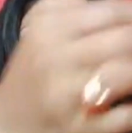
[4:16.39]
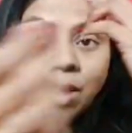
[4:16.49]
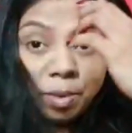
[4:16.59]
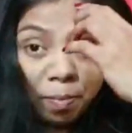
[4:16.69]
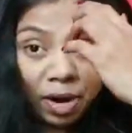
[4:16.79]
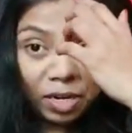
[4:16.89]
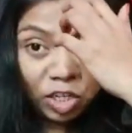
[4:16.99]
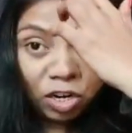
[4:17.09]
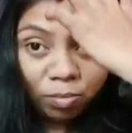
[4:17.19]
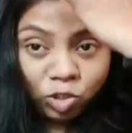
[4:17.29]
अभी
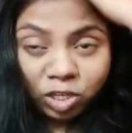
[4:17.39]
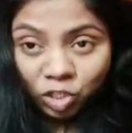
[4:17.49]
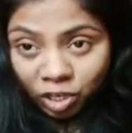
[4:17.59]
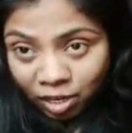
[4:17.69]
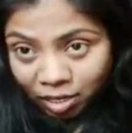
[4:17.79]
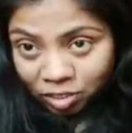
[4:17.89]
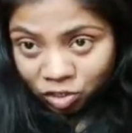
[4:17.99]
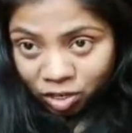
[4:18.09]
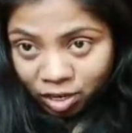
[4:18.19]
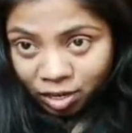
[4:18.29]
पार्टीशन आप चेंज कर
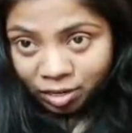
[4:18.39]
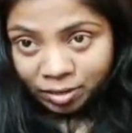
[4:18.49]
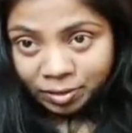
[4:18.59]
लीजिए